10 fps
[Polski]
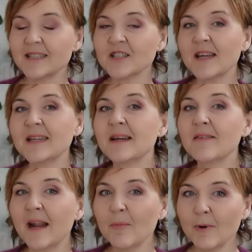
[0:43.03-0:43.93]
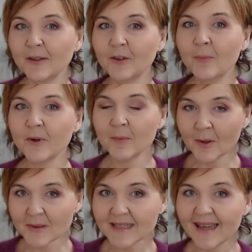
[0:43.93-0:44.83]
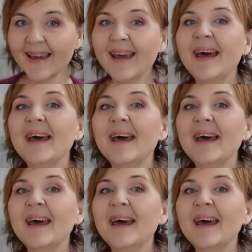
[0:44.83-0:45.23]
że zawiera płatną promocję.